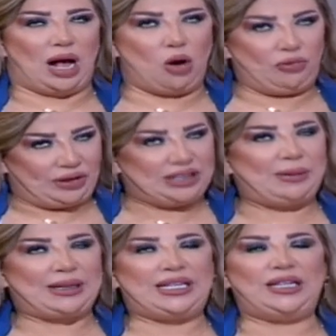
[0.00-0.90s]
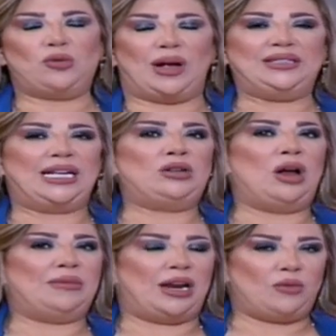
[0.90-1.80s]
او فقت بكير وعندك
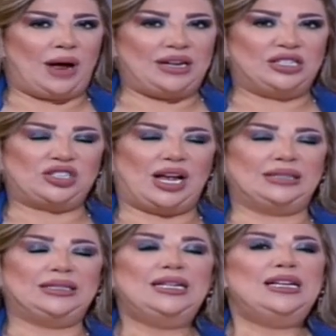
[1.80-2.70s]
نوع من انواع النشاط